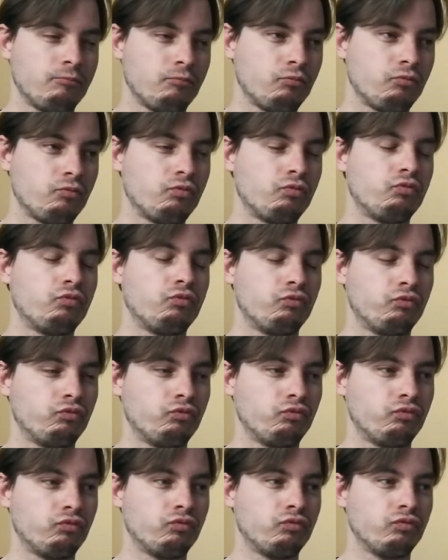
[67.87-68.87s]
Mm.
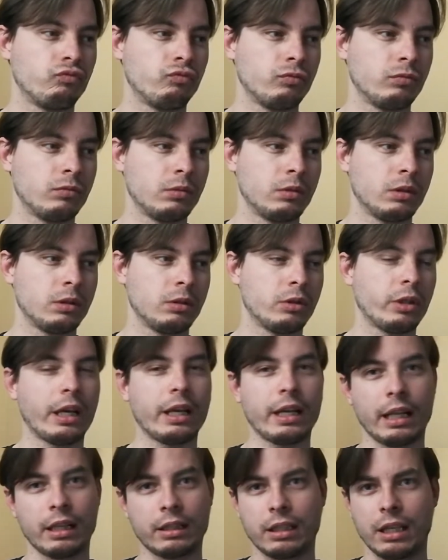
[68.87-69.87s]
Cioè, in
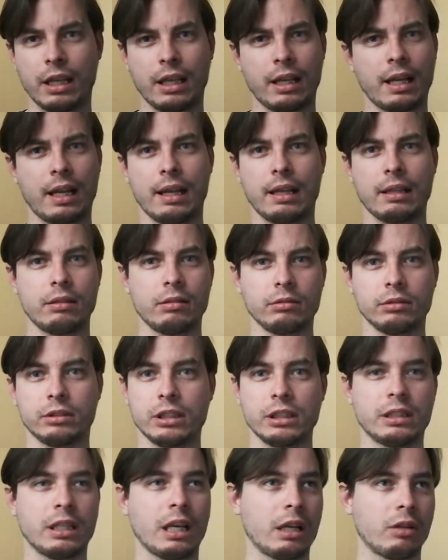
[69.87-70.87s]
realtà non si
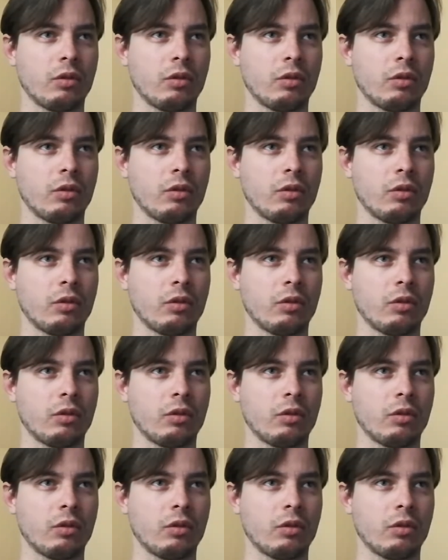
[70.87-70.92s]
sa,